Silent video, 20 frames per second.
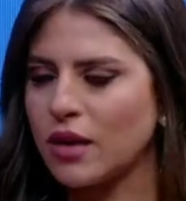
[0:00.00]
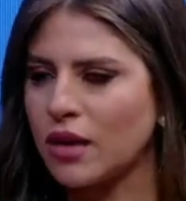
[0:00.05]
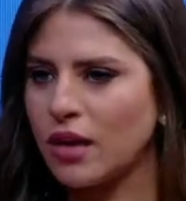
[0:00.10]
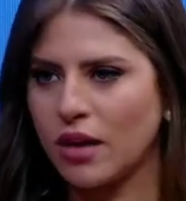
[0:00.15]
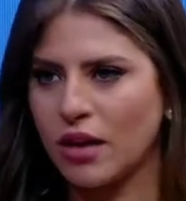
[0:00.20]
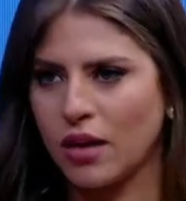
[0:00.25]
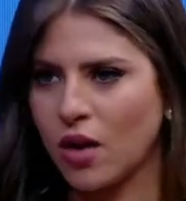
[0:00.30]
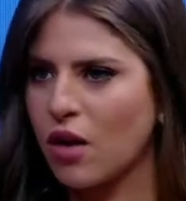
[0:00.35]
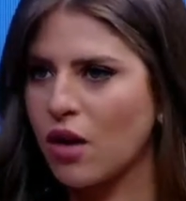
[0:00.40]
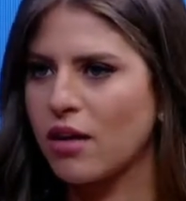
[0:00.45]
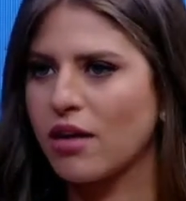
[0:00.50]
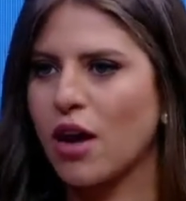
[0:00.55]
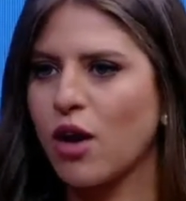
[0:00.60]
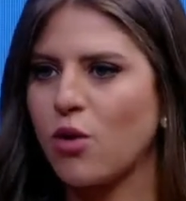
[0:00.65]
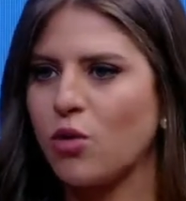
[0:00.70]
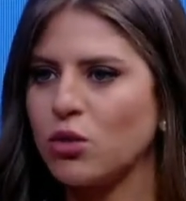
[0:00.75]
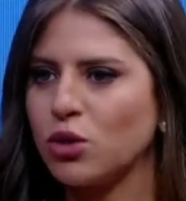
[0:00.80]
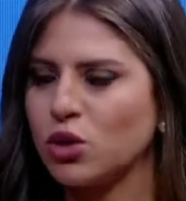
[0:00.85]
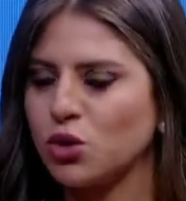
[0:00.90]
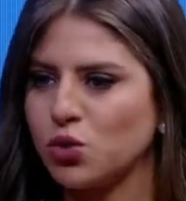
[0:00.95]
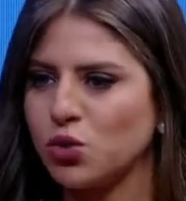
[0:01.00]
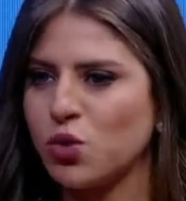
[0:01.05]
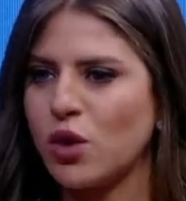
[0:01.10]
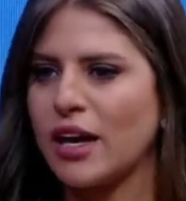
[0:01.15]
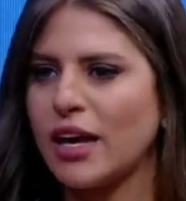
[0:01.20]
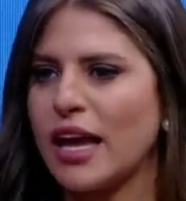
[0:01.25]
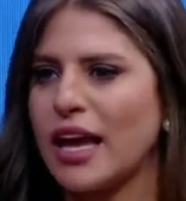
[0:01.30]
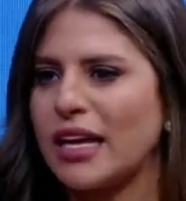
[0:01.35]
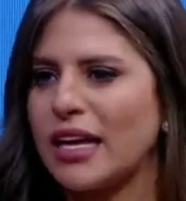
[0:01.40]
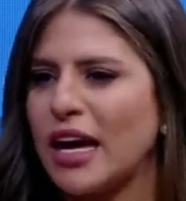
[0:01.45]
قرار او
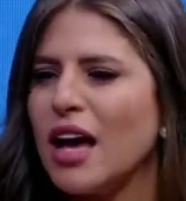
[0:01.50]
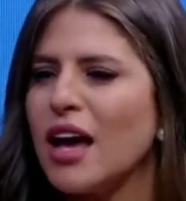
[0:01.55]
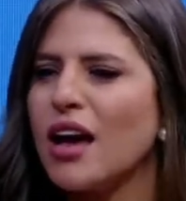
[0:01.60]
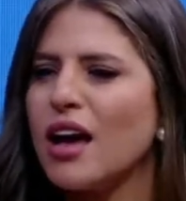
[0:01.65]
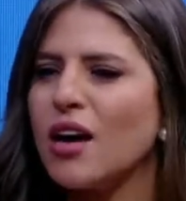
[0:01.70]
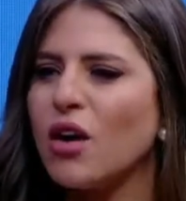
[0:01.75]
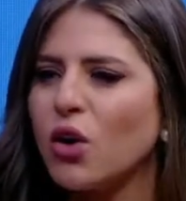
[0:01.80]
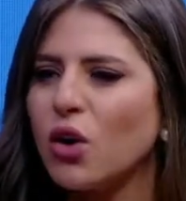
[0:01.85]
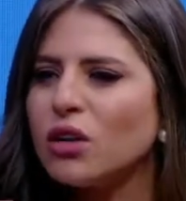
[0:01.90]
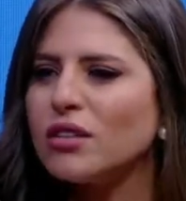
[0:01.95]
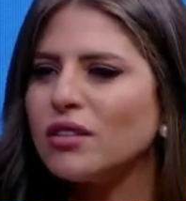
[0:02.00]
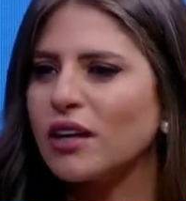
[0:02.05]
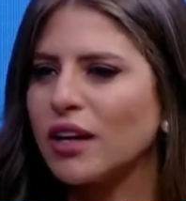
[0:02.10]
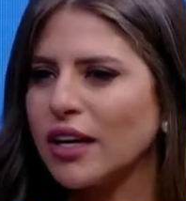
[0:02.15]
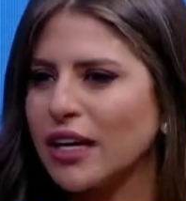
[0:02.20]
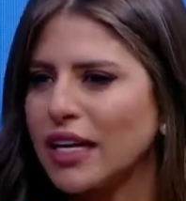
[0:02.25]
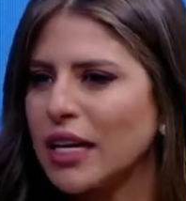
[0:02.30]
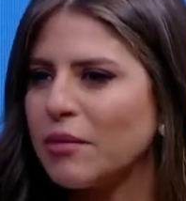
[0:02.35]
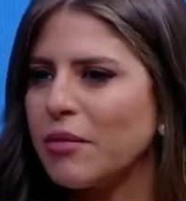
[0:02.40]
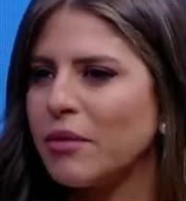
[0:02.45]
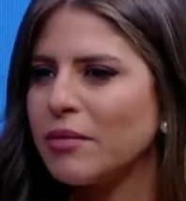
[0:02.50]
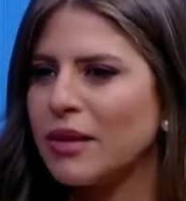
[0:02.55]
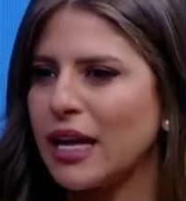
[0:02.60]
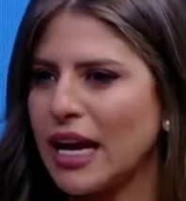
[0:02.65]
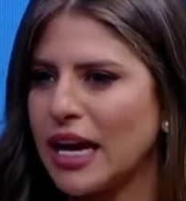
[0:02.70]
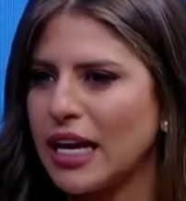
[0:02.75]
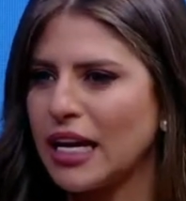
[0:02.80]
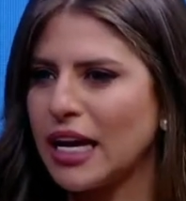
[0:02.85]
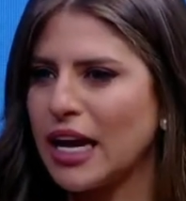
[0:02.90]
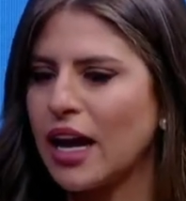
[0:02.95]
مشروع يعني خطه كده
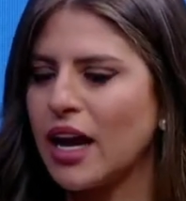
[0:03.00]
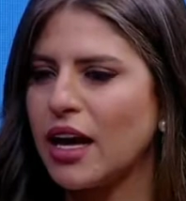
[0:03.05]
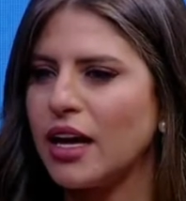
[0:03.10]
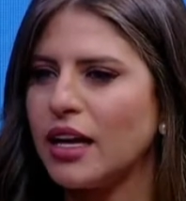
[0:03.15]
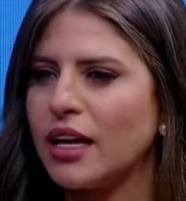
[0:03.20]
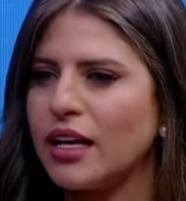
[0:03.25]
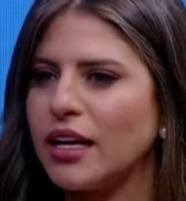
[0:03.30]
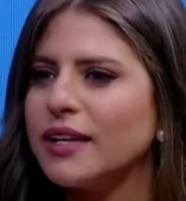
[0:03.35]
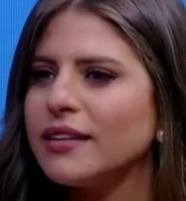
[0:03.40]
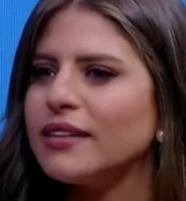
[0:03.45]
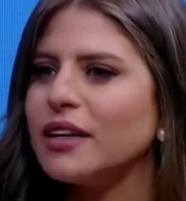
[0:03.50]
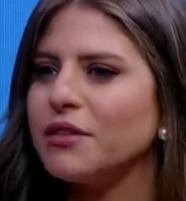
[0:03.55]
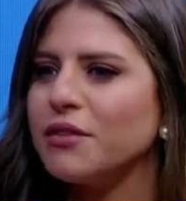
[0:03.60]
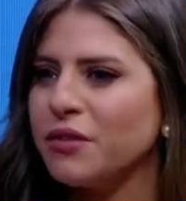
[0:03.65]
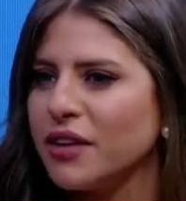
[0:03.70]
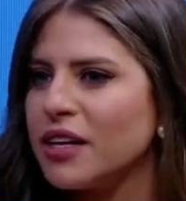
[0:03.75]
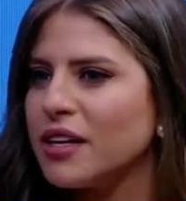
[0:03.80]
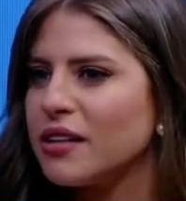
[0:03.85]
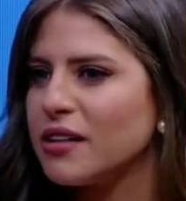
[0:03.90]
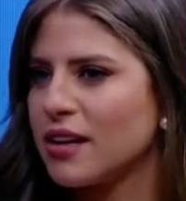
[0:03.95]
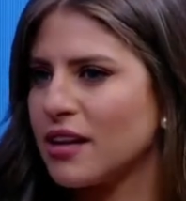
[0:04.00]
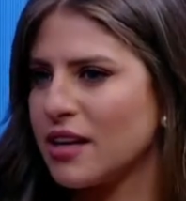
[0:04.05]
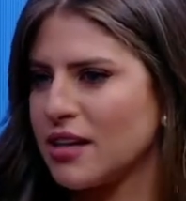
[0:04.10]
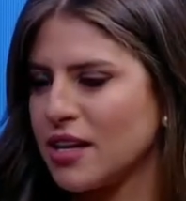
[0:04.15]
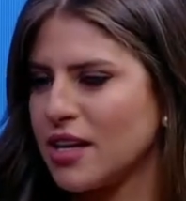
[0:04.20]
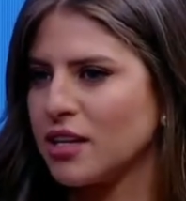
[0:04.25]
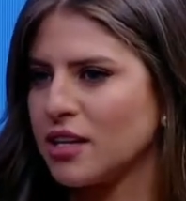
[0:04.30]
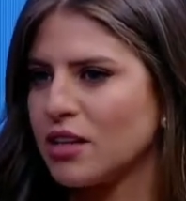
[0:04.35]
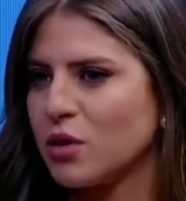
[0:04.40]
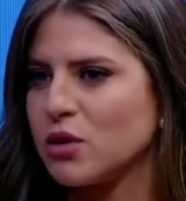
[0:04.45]
مبدئيه لتنفيذ
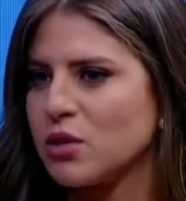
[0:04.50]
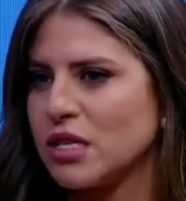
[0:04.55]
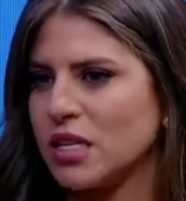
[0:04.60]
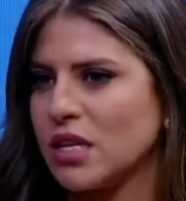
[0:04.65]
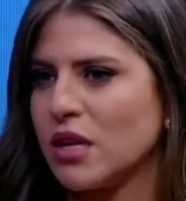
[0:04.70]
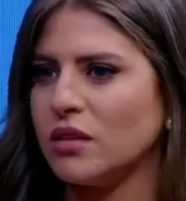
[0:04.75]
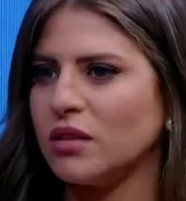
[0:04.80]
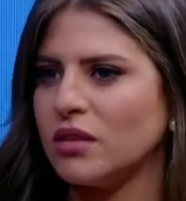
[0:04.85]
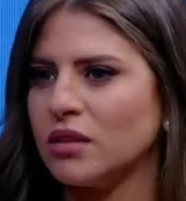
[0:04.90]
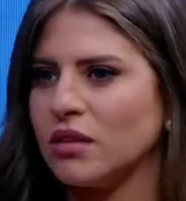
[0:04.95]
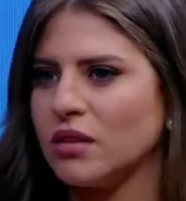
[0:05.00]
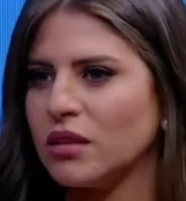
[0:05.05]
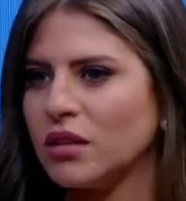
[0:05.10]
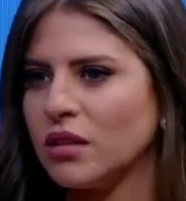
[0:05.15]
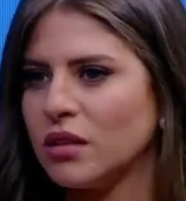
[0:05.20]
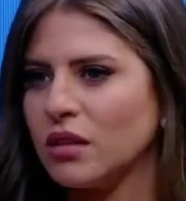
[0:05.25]
هذه التوصيات